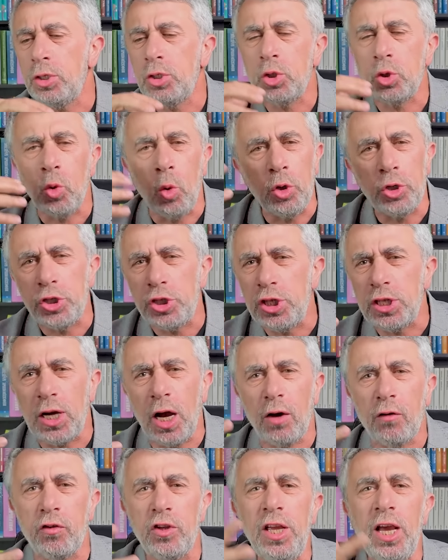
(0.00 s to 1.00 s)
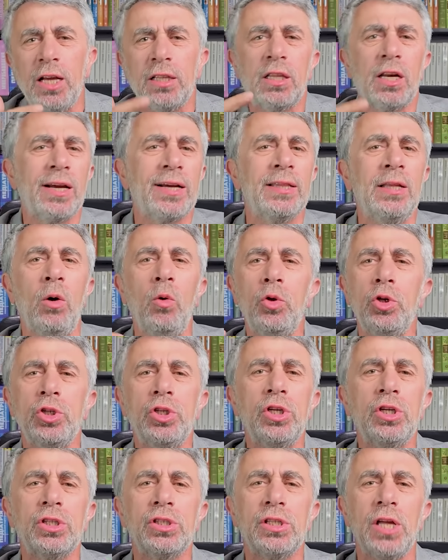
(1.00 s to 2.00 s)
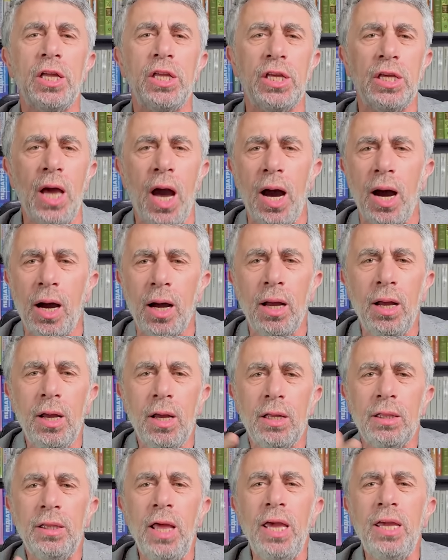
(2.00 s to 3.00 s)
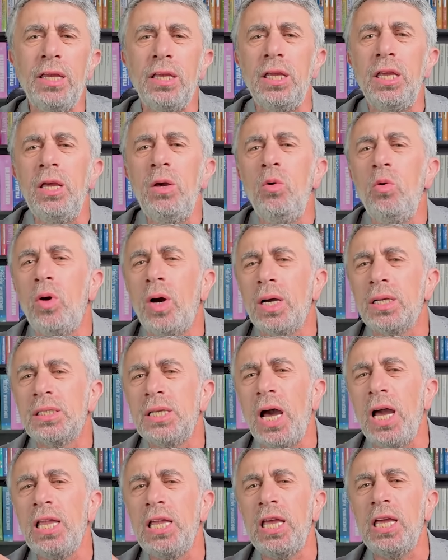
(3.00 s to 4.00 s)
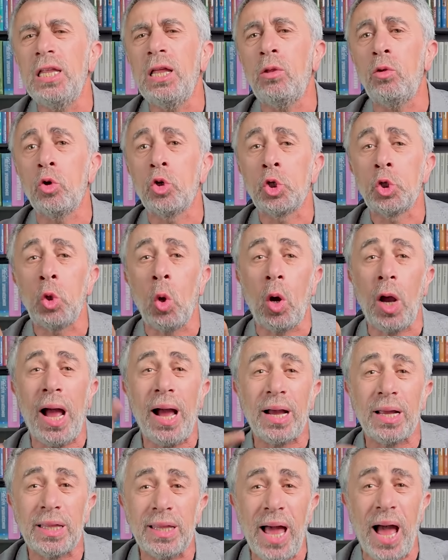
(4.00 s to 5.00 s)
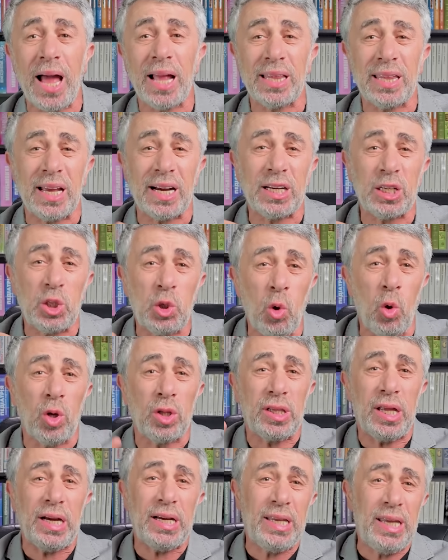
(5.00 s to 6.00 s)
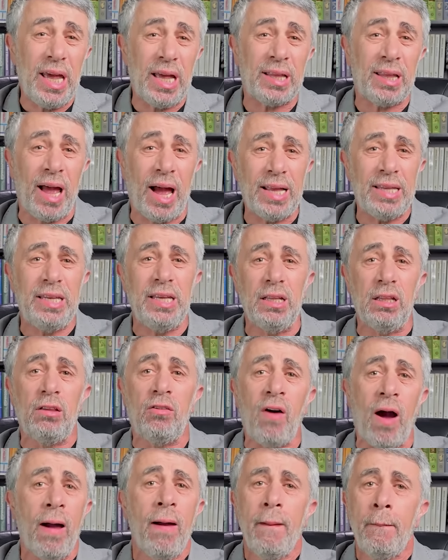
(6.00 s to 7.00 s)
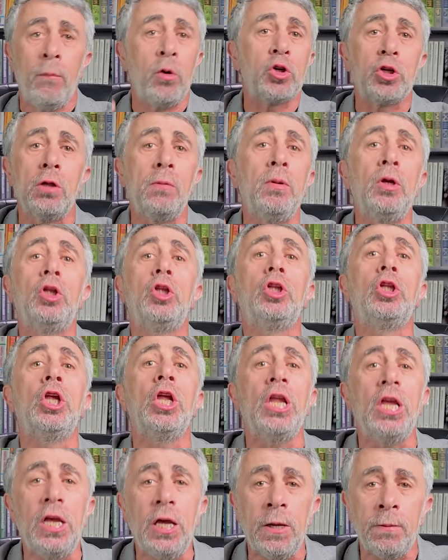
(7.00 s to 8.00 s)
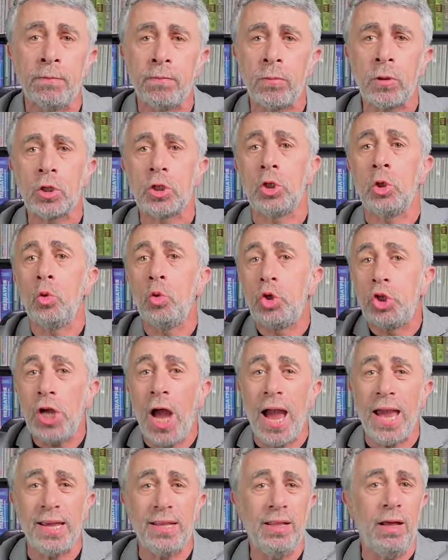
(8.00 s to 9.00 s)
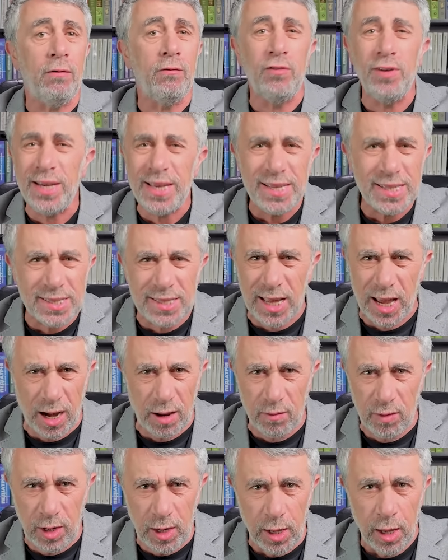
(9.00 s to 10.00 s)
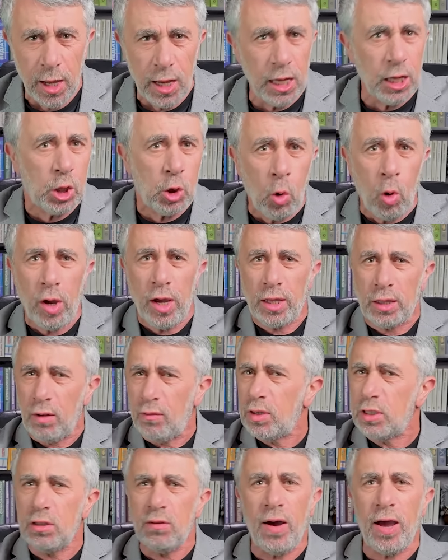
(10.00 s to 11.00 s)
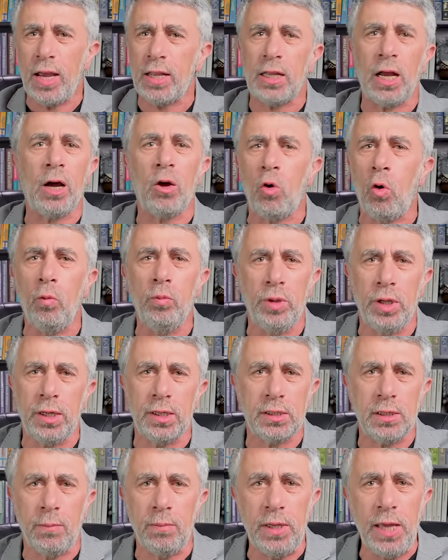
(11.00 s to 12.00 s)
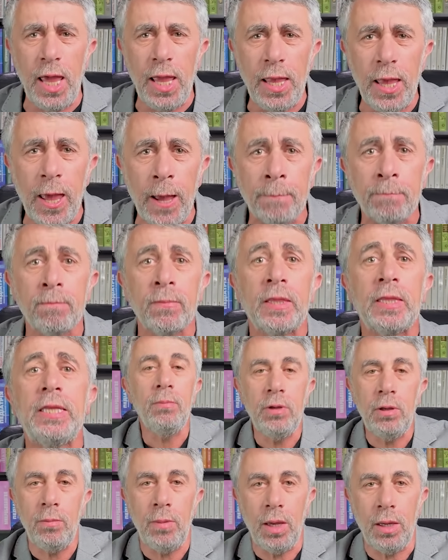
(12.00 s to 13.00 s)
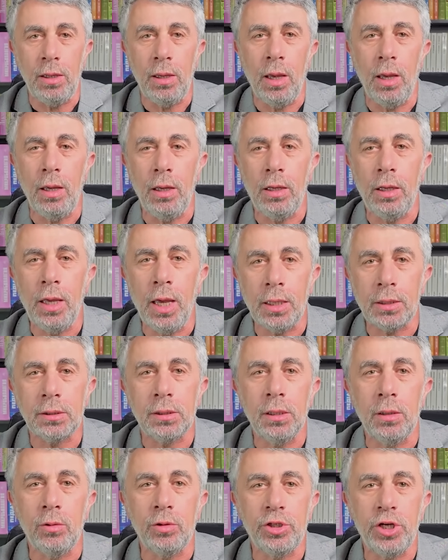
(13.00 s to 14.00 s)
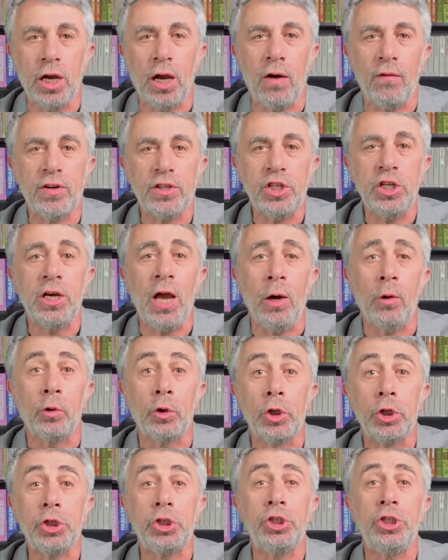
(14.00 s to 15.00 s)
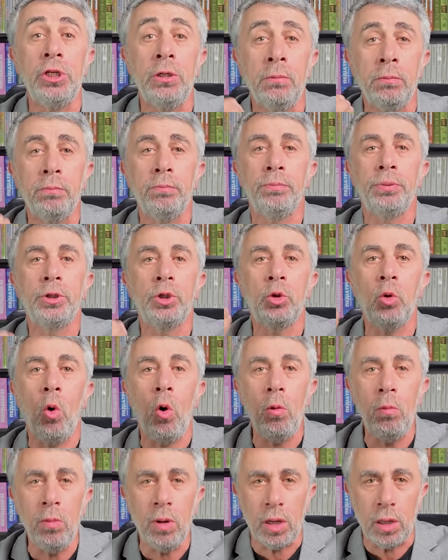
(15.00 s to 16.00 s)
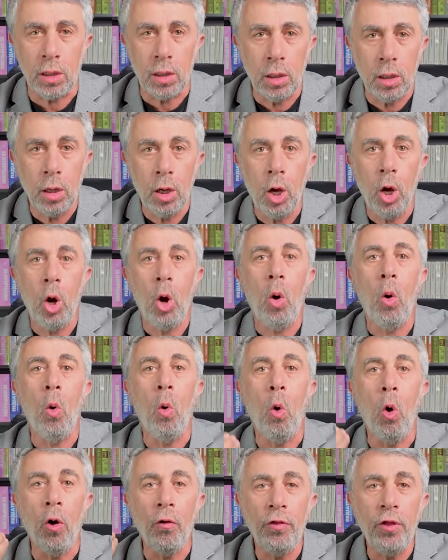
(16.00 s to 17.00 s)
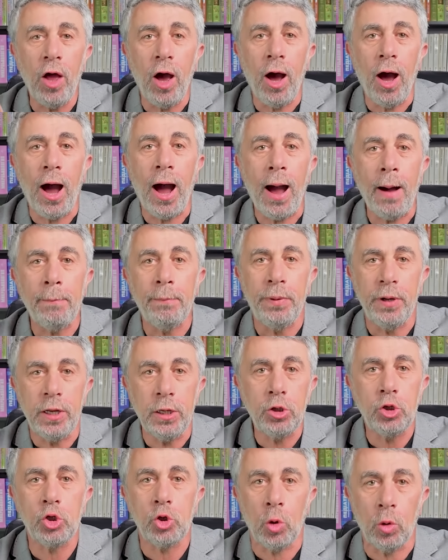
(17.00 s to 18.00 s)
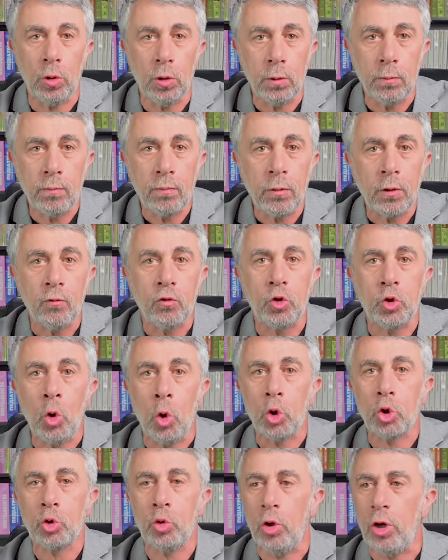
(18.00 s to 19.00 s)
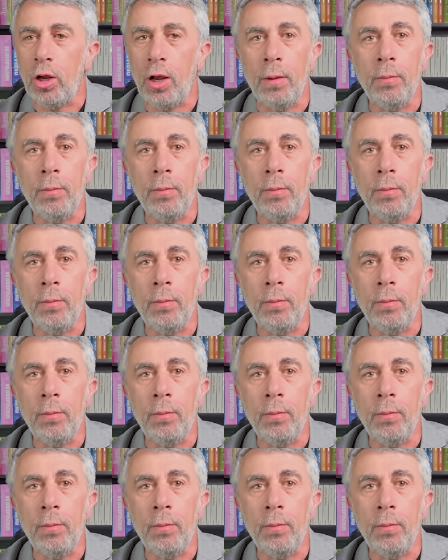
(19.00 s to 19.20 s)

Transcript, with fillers: источниках, в некоторых научных статьях найти указание на то, что когда-то кто-то где-то один, два, может быть, три случайно выздоровели, и то это вызывает огромные сомнения. Тем не менее, если у человека возникают симптомы, он обречен. Все, что